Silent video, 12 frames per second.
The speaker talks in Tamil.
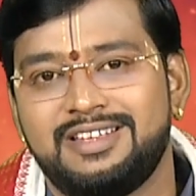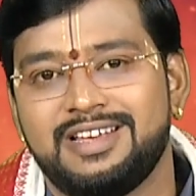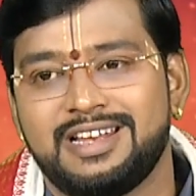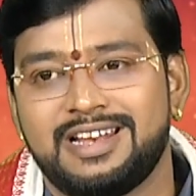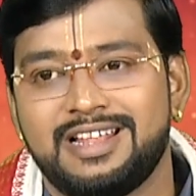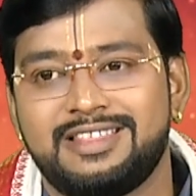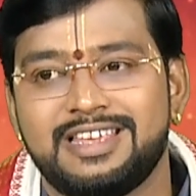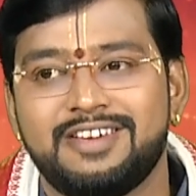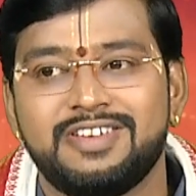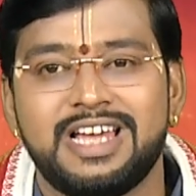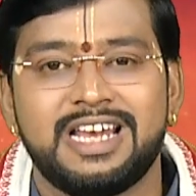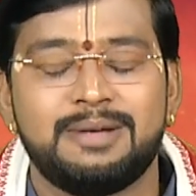அதனால்
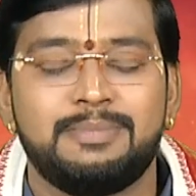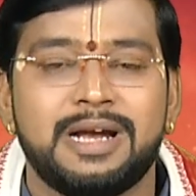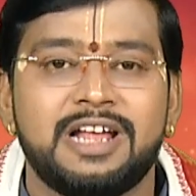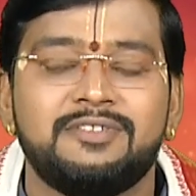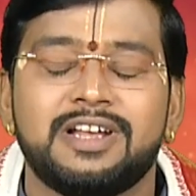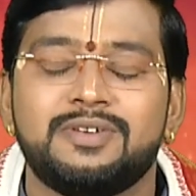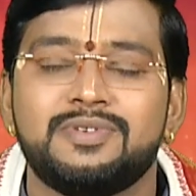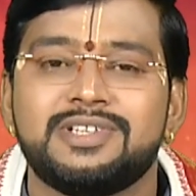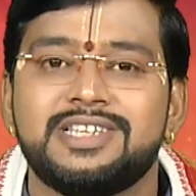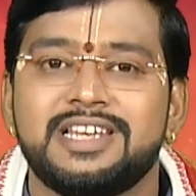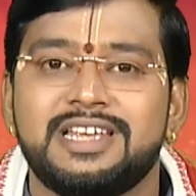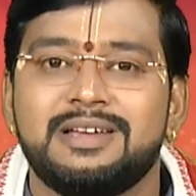தேவையான பண
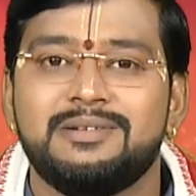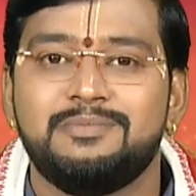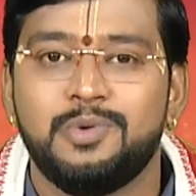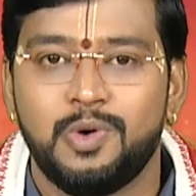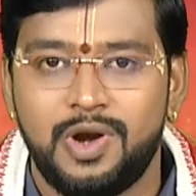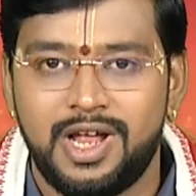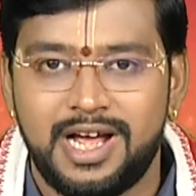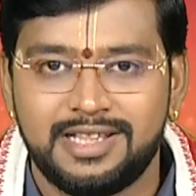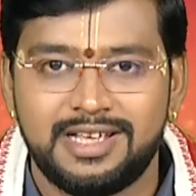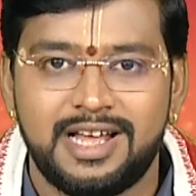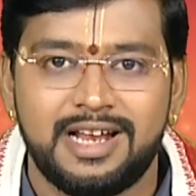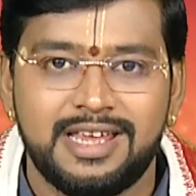வரவும் சரி
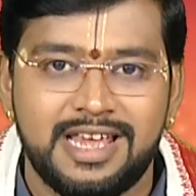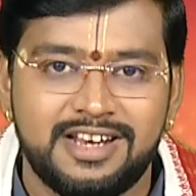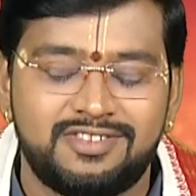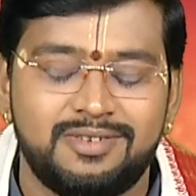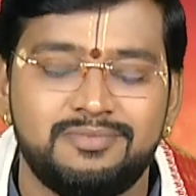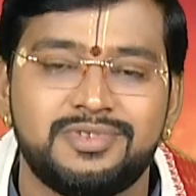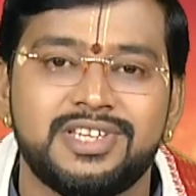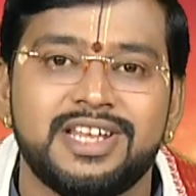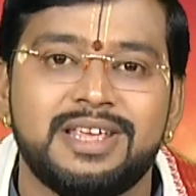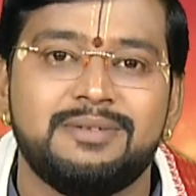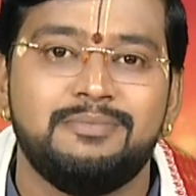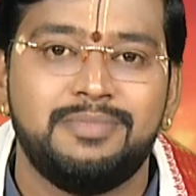பொருளாதார ஏற்றமும்
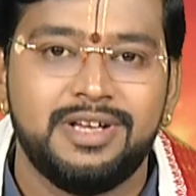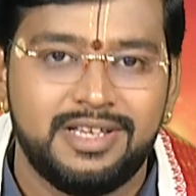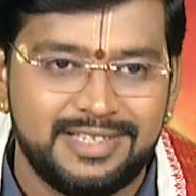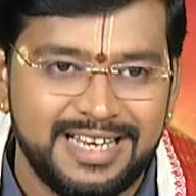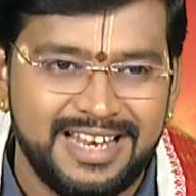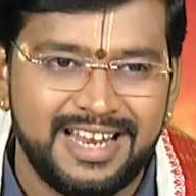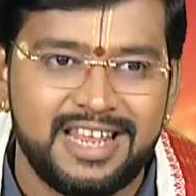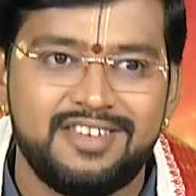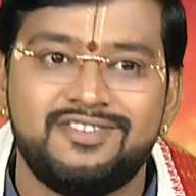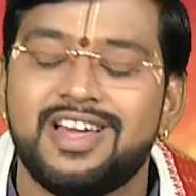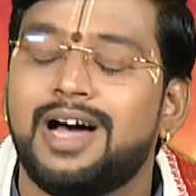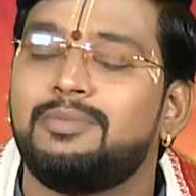சரி சில்லறை
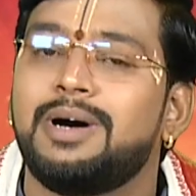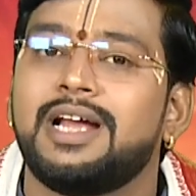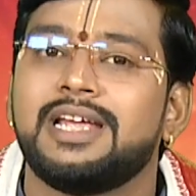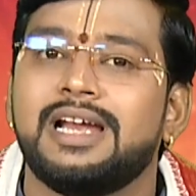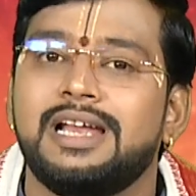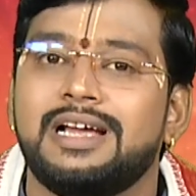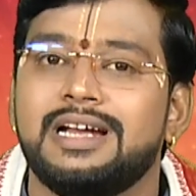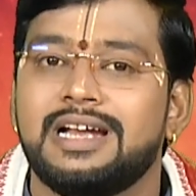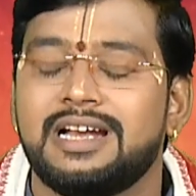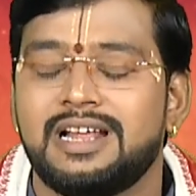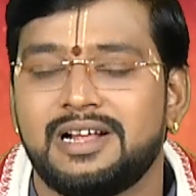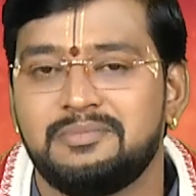வியாபாரிகளுக்கு
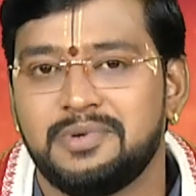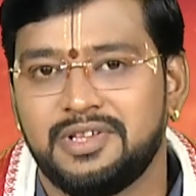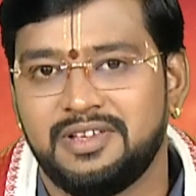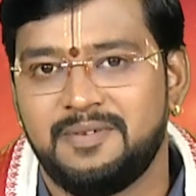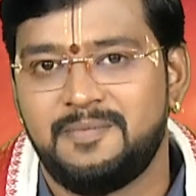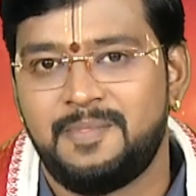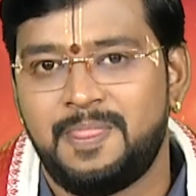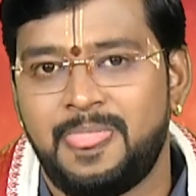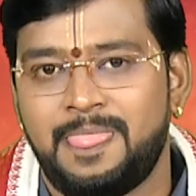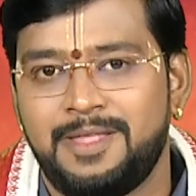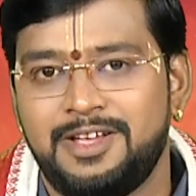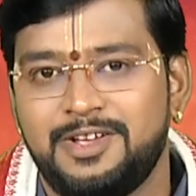நன்னாகப்படும்
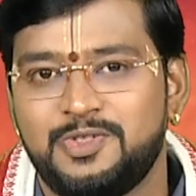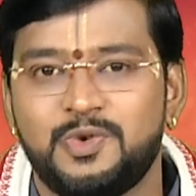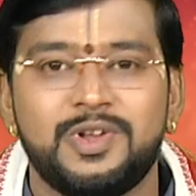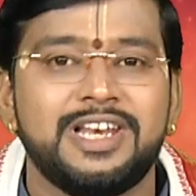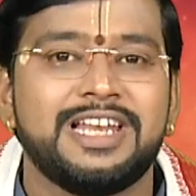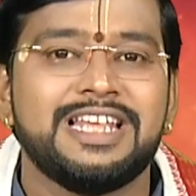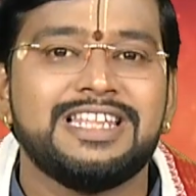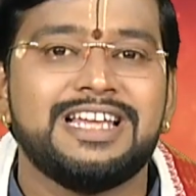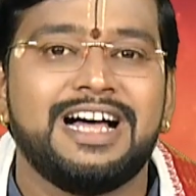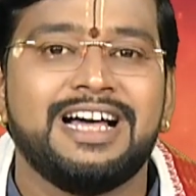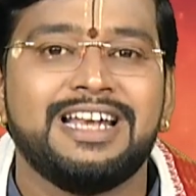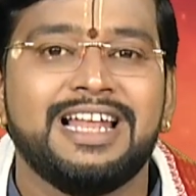தொழில்
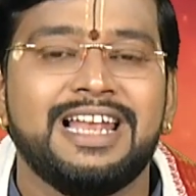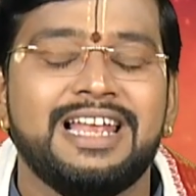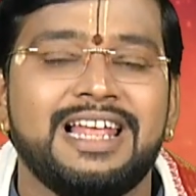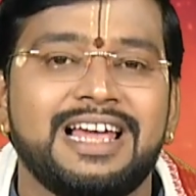ரீதியாக நல்ல